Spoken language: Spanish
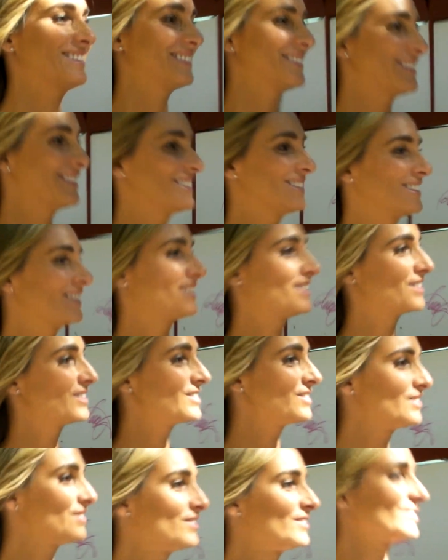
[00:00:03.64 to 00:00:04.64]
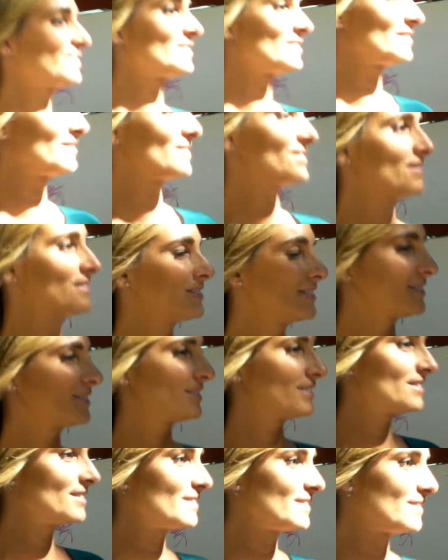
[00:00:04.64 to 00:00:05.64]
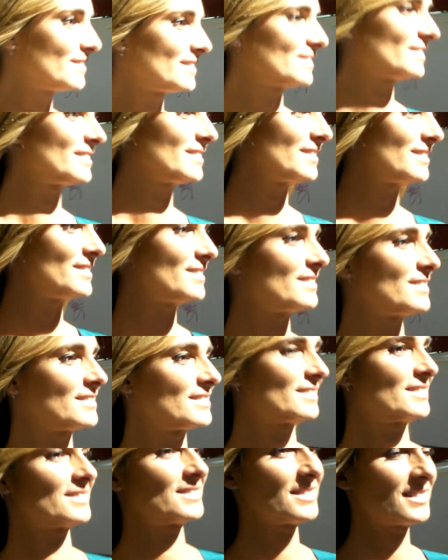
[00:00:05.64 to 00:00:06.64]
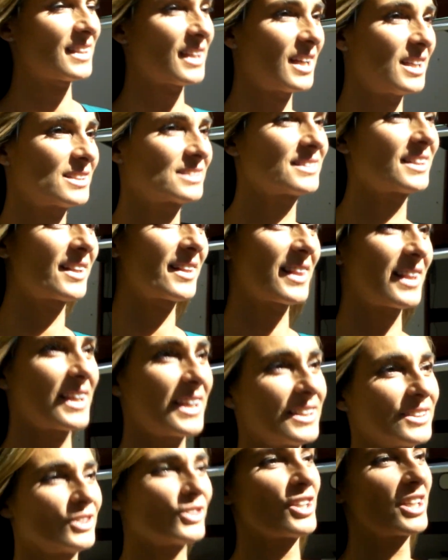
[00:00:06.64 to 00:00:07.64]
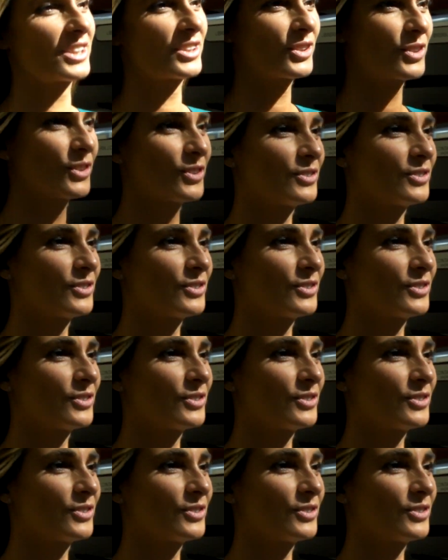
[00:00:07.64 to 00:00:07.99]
know it. Close to the flame.